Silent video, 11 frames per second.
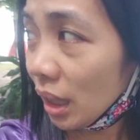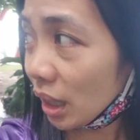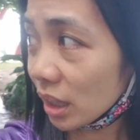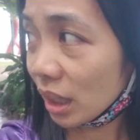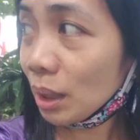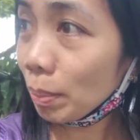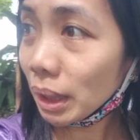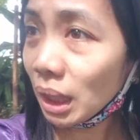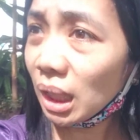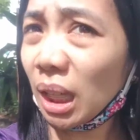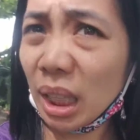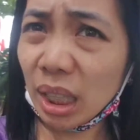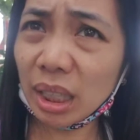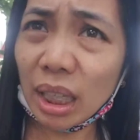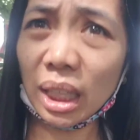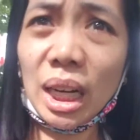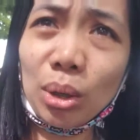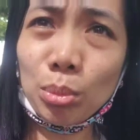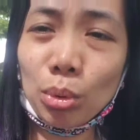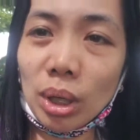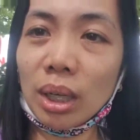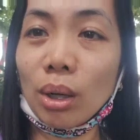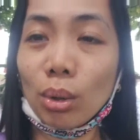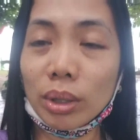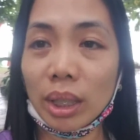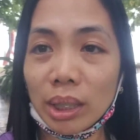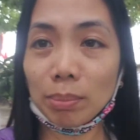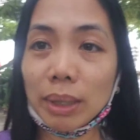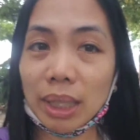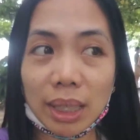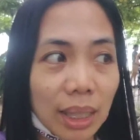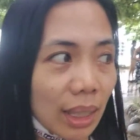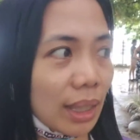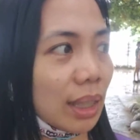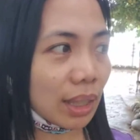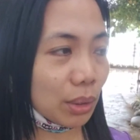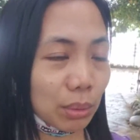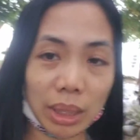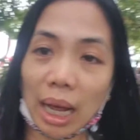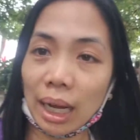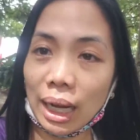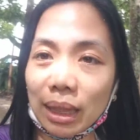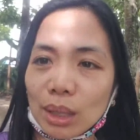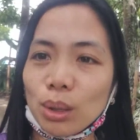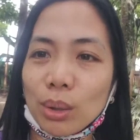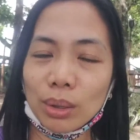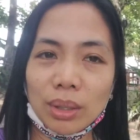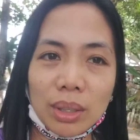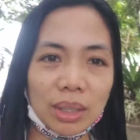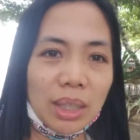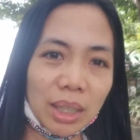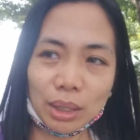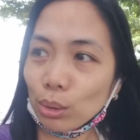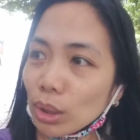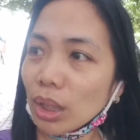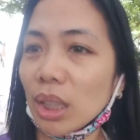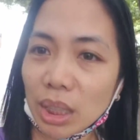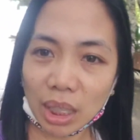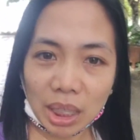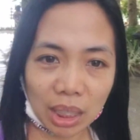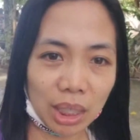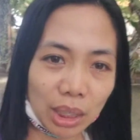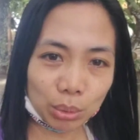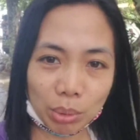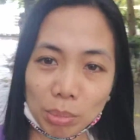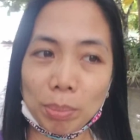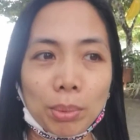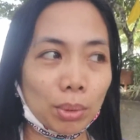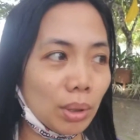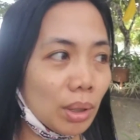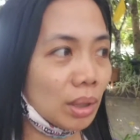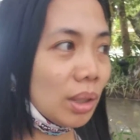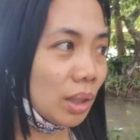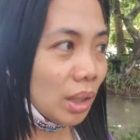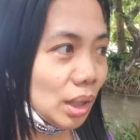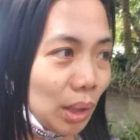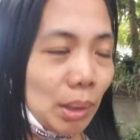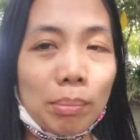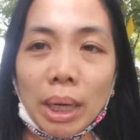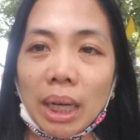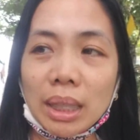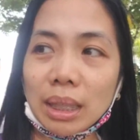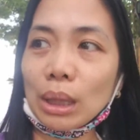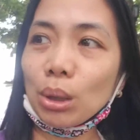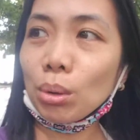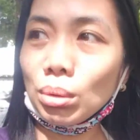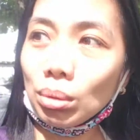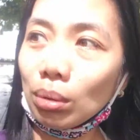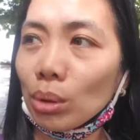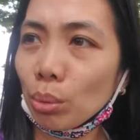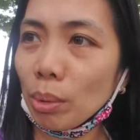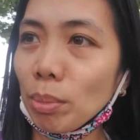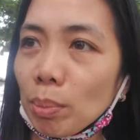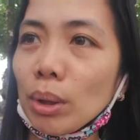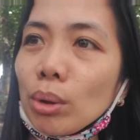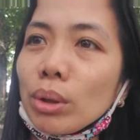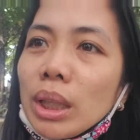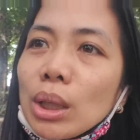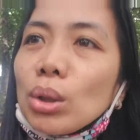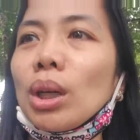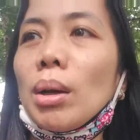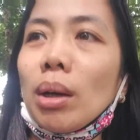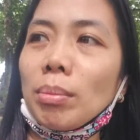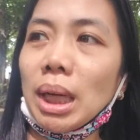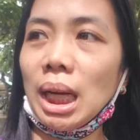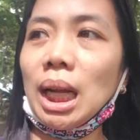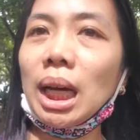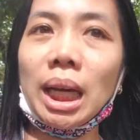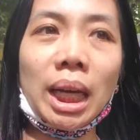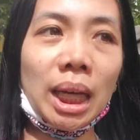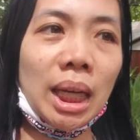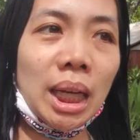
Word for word: Kasi hindi pa nila nakikita. Kailangan umuulan ng konti. Hindi pa nila nakikita yung dagat, no? Doon sila sa swimming pool may tatlong swimming pool dito na malalaki.